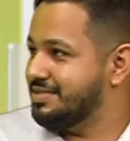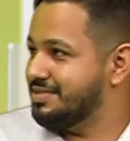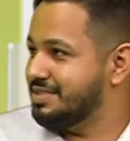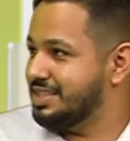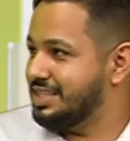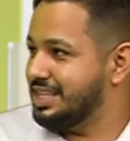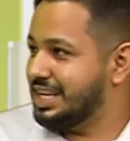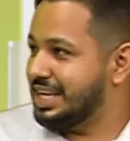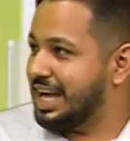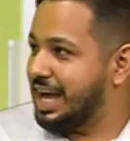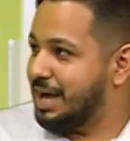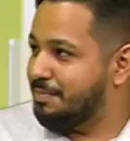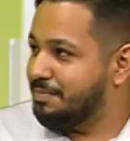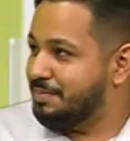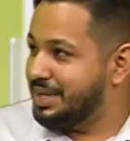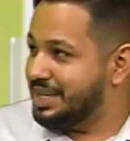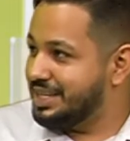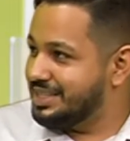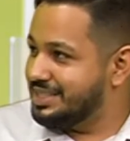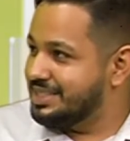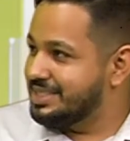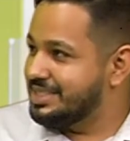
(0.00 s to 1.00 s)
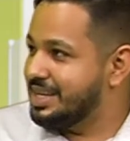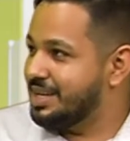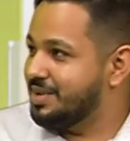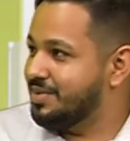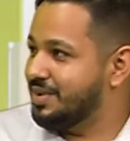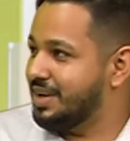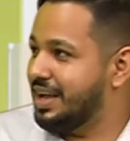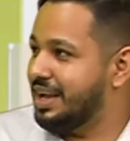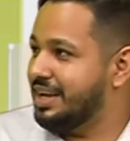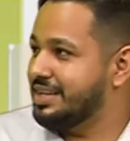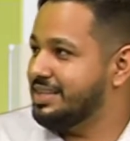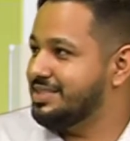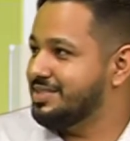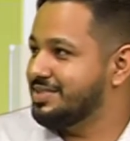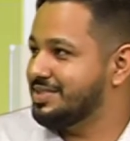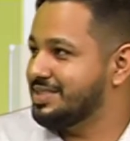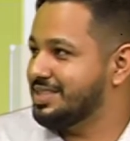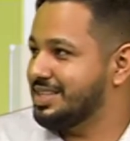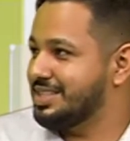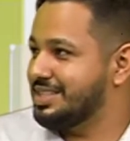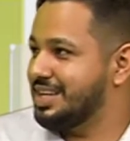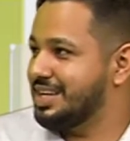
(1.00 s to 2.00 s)
vender capinha de celular ali no
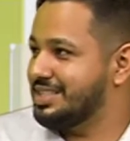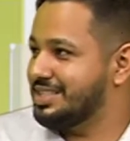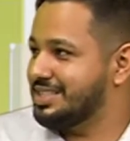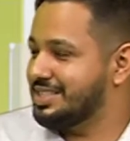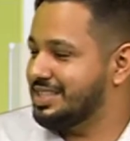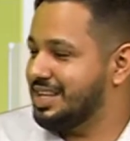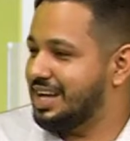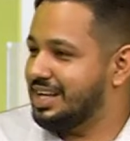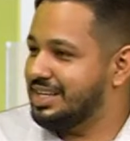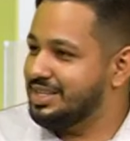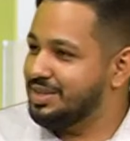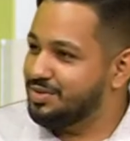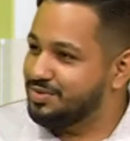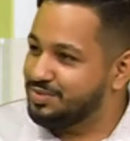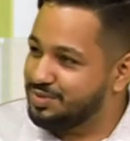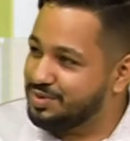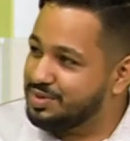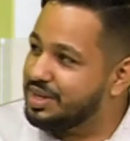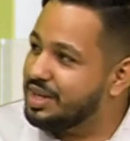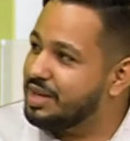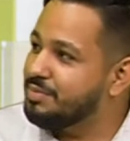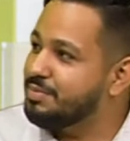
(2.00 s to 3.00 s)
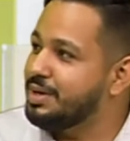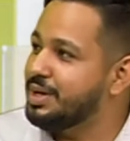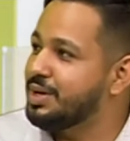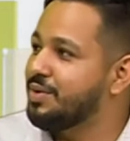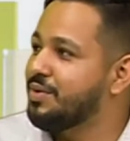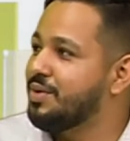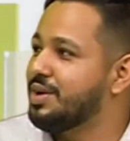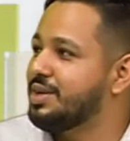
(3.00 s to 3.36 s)
centro da cidade e eu fui camelô